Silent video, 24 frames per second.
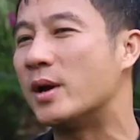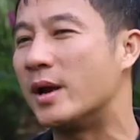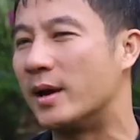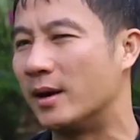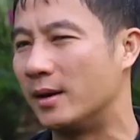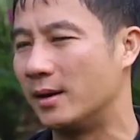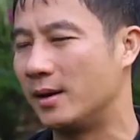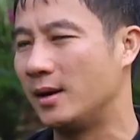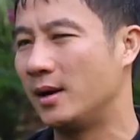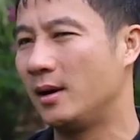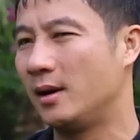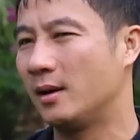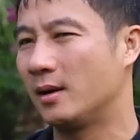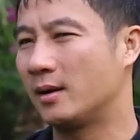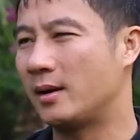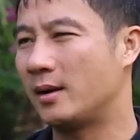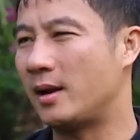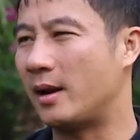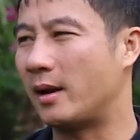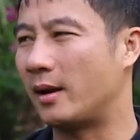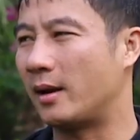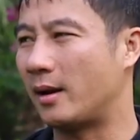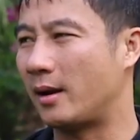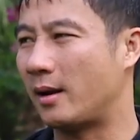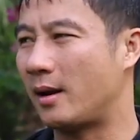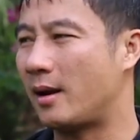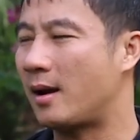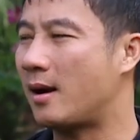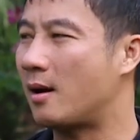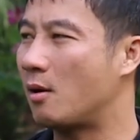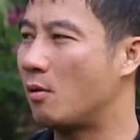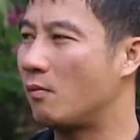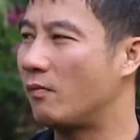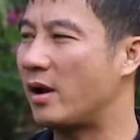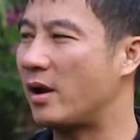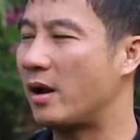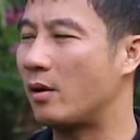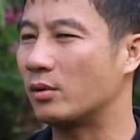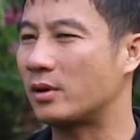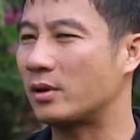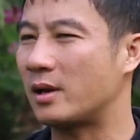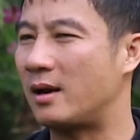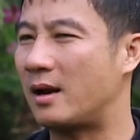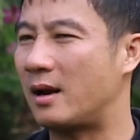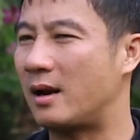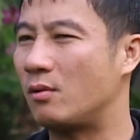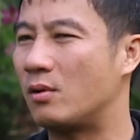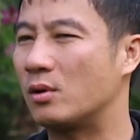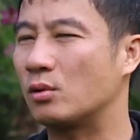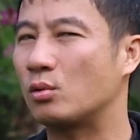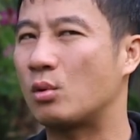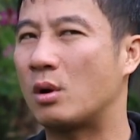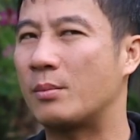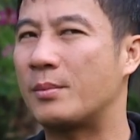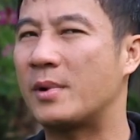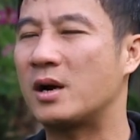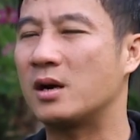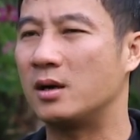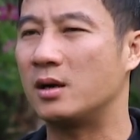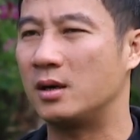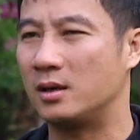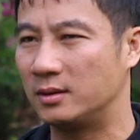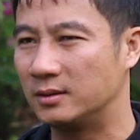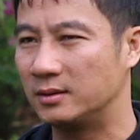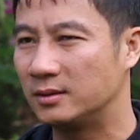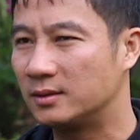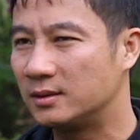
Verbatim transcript: chuyển để hàng hậu vệ của Thái Lan hoàn toàn bất ngờ.